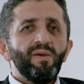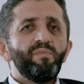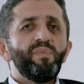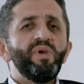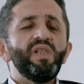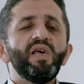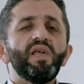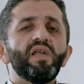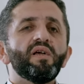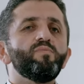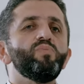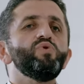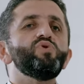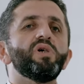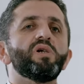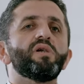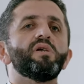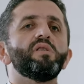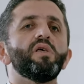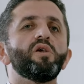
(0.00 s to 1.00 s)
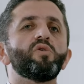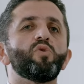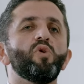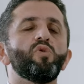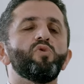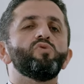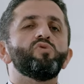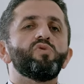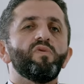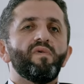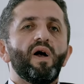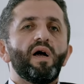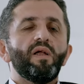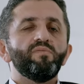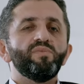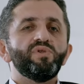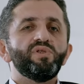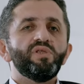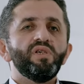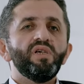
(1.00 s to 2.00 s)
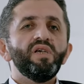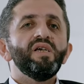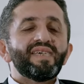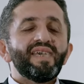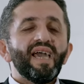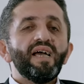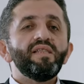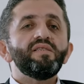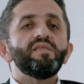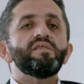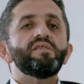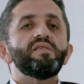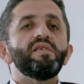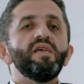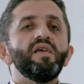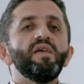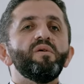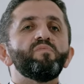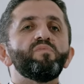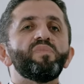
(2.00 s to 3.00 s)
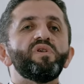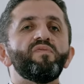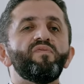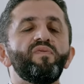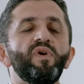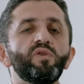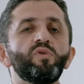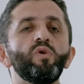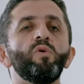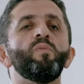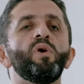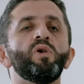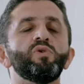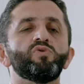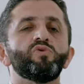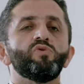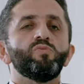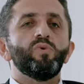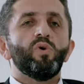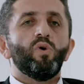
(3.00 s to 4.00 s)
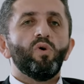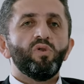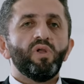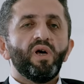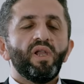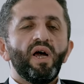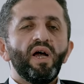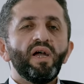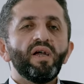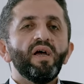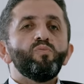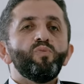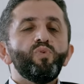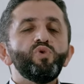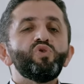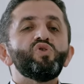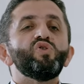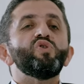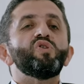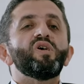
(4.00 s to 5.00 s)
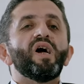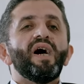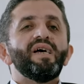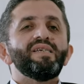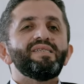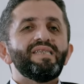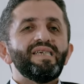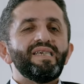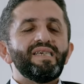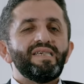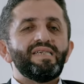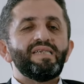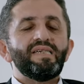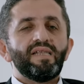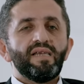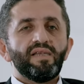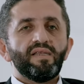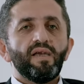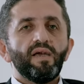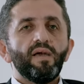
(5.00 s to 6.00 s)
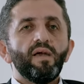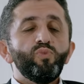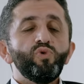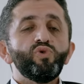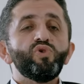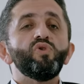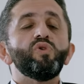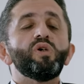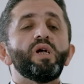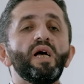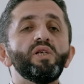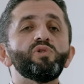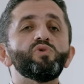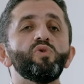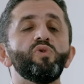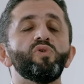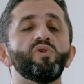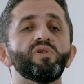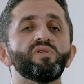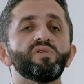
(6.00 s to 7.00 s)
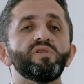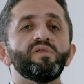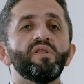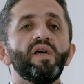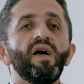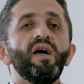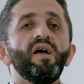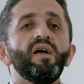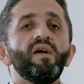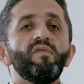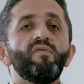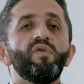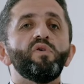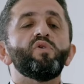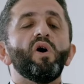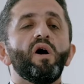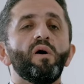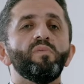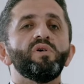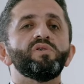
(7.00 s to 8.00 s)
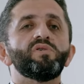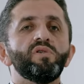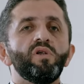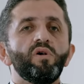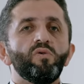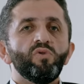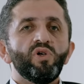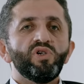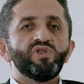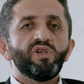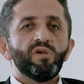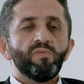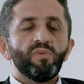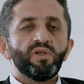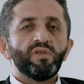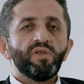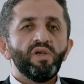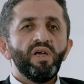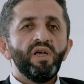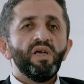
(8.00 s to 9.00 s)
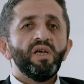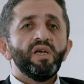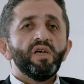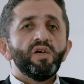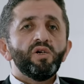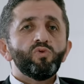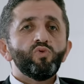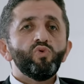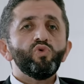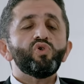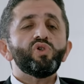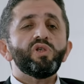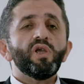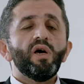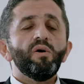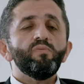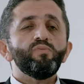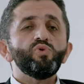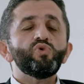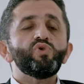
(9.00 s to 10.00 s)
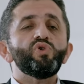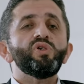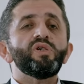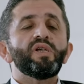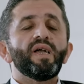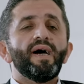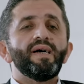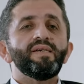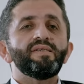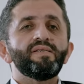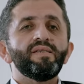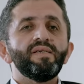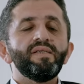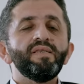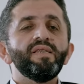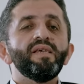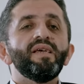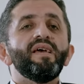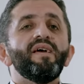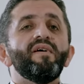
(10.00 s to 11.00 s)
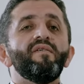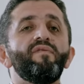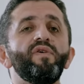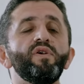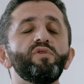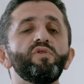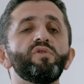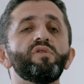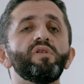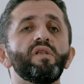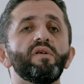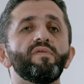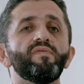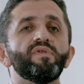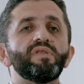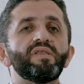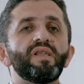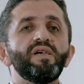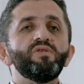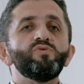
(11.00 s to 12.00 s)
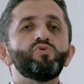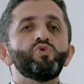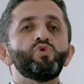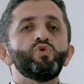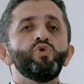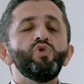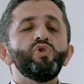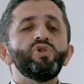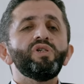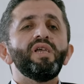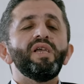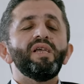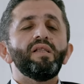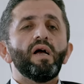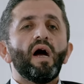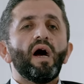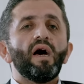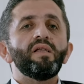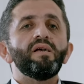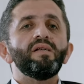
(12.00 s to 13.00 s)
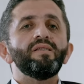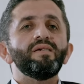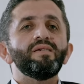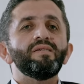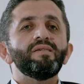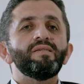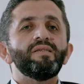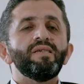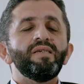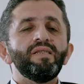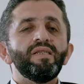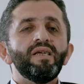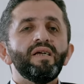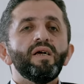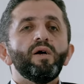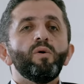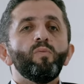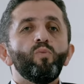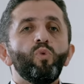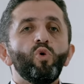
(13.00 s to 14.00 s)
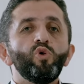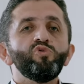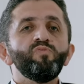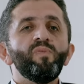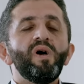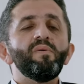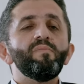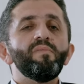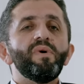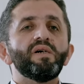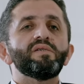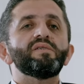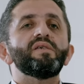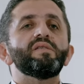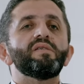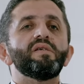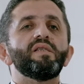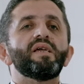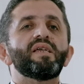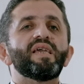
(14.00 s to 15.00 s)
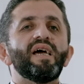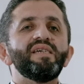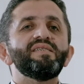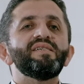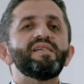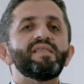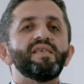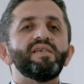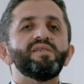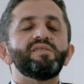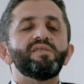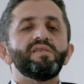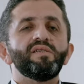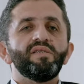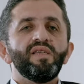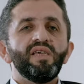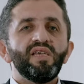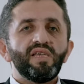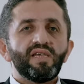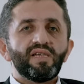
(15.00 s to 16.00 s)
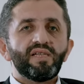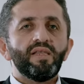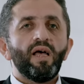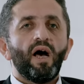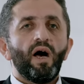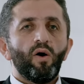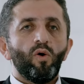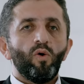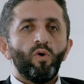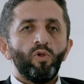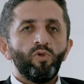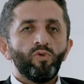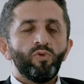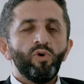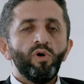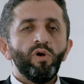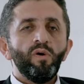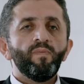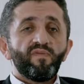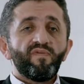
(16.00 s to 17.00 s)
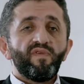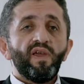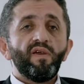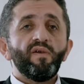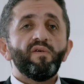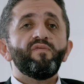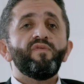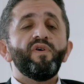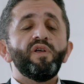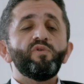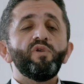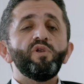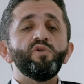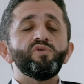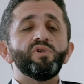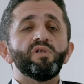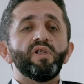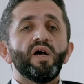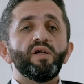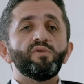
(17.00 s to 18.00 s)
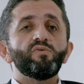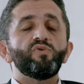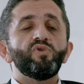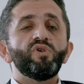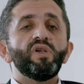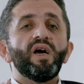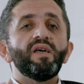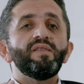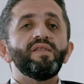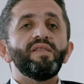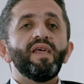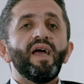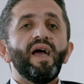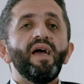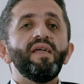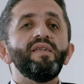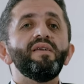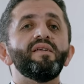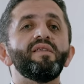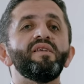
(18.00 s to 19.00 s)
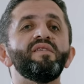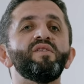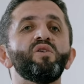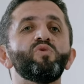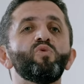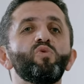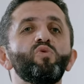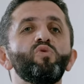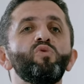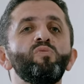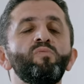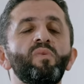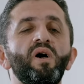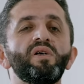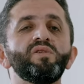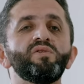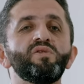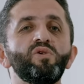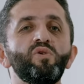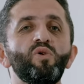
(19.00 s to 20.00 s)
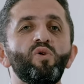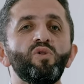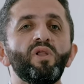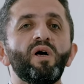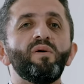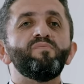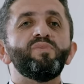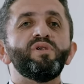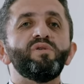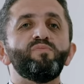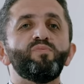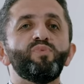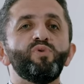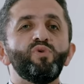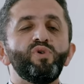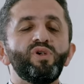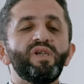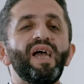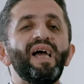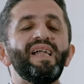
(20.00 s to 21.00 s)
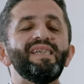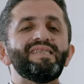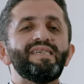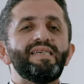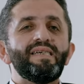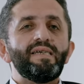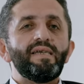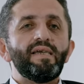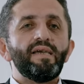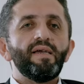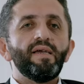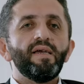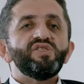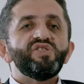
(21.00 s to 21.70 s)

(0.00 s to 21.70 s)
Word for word: bilerek bu şekilde görüntü vermişti. Kendisi bir FETÖ mensubu olarak bu suikasti işledi. Bu suikast sonrasında FETÖ amacına ulaşamadı. Rusya bu suikastin FETÖ tarafından Türkiye ile aralarını bozmak maksadıyla gerçekleştiğine ikna oldu ve FETÖ'cüler dünyanın her yerinde dokunulmazlığı olan bir büyükelçiyi